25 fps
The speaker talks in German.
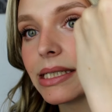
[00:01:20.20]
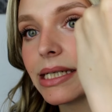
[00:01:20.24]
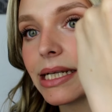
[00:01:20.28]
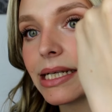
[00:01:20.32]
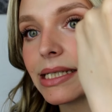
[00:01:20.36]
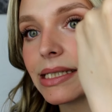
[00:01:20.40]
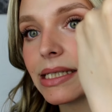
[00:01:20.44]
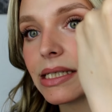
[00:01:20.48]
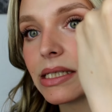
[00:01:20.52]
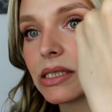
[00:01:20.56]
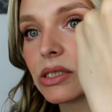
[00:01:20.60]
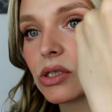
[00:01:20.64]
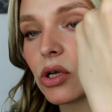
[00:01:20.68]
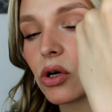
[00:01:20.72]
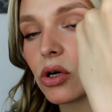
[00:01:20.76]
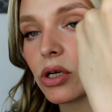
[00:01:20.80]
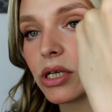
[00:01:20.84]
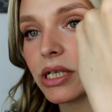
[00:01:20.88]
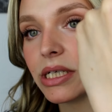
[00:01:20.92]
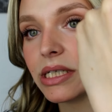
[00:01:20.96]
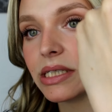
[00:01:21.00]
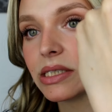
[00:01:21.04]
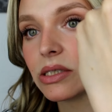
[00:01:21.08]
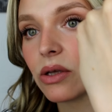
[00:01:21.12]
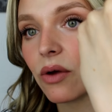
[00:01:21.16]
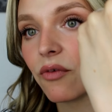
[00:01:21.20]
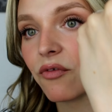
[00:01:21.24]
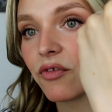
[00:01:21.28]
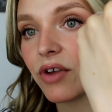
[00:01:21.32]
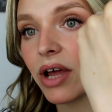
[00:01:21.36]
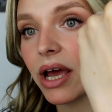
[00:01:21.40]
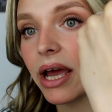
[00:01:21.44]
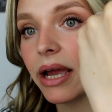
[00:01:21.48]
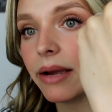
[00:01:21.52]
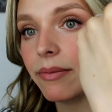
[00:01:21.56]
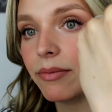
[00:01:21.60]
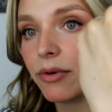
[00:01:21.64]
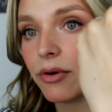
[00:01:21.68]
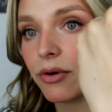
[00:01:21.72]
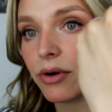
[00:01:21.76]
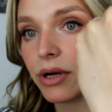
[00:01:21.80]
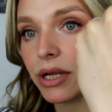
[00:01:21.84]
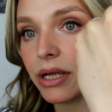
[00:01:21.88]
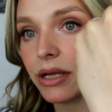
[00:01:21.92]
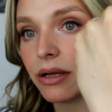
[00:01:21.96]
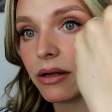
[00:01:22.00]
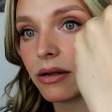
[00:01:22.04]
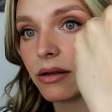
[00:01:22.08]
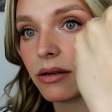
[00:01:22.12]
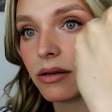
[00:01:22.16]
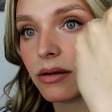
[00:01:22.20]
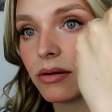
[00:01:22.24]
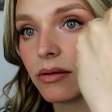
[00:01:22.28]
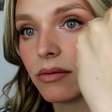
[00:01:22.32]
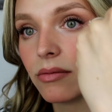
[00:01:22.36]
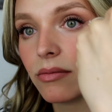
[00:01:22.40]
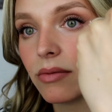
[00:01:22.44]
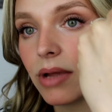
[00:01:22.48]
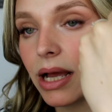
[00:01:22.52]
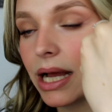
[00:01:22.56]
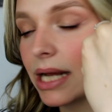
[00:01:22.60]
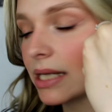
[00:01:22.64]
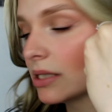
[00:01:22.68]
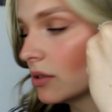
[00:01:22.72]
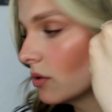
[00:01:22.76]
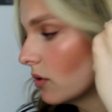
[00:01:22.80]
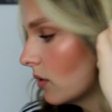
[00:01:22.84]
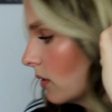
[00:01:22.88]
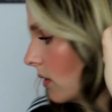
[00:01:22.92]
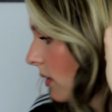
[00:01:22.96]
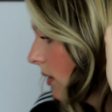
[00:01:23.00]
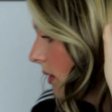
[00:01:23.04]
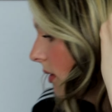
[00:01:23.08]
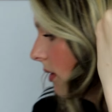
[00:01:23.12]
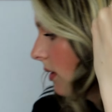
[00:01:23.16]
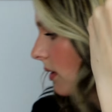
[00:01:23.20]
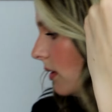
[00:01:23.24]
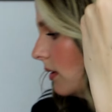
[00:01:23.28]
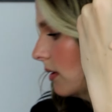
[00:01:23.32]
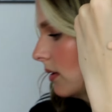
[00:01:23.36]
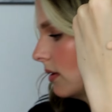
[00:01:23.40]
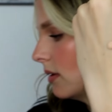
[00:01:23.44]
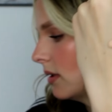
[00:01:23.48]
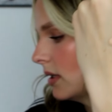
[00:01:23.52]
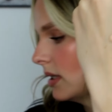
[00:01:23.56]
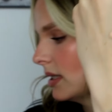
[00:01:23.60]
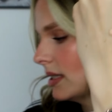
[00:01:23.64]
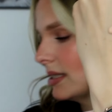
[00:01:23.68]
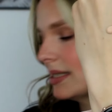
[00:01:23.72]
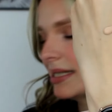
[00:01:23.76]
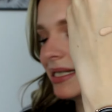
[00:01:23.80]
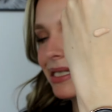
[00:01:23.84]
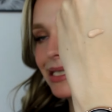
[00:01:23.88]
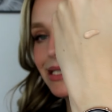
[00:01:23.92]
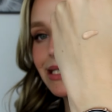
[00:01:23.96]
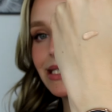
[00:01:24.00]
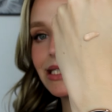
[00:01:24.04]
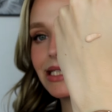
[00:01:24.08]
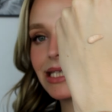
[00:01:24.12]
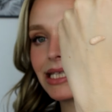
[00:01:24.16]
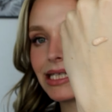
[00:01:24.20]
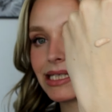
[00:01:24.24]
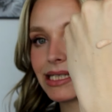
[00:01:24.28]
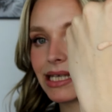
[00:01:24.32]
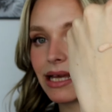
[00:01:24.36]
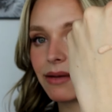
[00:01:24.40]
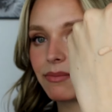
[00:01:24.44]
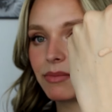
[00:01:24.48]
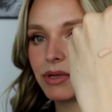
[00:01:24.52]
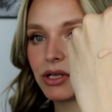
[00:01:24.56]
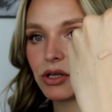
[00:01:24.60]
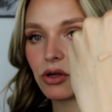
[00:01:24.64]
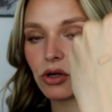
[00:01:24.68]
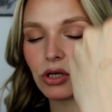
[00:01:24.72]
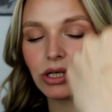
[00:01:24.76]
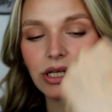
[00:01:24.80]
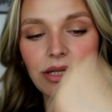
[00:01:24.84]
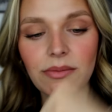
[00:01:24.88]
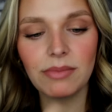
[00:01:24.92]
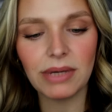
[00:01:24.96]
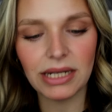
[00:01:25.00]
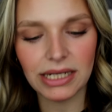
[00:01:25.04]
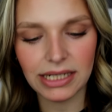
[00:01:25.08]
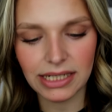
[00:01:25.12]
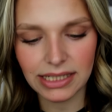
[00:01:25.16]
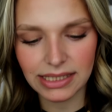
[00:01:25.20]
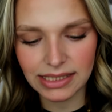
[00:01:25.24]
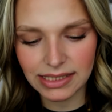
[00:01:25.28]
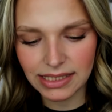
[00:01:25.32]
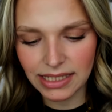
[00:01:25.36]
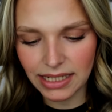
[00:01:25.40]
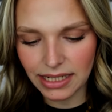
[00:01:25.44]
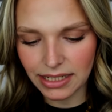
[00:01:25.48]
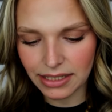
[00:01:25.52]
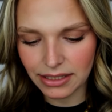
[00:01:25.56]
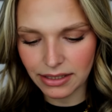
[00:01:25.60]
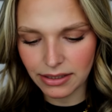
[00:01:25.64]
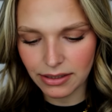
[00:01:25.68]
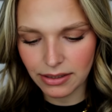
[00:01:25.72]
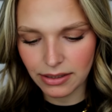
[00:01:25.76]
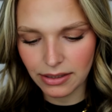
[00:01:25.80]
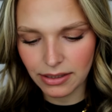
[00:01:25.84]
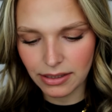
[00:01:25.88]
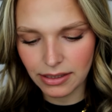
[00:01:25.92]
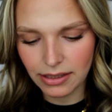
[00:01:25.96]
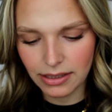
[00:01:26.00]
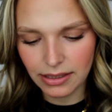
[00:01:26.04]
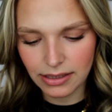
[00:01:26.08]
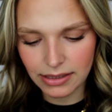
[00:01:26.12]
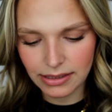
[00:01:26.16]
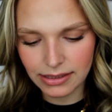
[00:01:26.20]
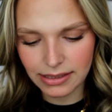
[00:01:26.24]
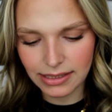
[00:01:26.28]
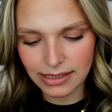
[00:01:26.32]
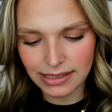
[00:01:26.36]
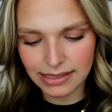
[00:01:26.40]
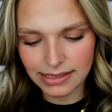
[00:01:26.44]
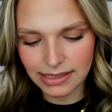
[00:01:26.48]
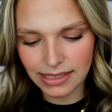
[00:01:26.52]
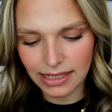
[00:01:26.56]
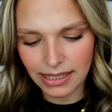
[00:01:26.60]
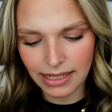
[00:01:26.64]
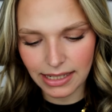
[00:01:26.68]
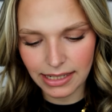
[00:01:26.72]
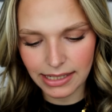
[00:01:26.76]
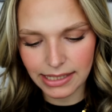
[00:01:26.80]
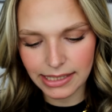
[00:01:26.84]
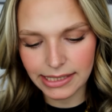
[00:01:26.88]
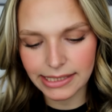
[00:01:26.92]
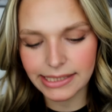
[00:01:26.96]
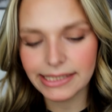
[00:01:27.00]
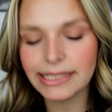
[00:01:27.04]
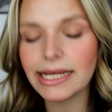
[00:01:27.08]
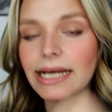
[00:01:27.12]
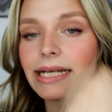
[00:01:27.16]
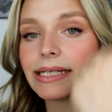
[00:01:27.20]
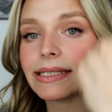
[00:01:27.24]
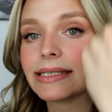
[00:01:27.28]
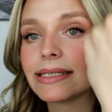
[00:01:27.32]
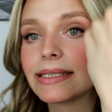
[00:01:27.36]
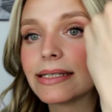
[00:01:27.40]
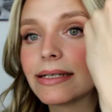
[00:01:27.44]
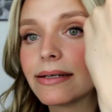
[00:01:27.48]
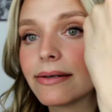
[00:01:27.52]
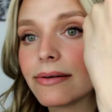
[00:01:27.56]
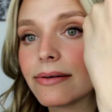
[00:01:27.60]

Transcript: Das ist doch nicht Soft Ivory. Also, das, das kann mir doch niemand erzählen, dass das.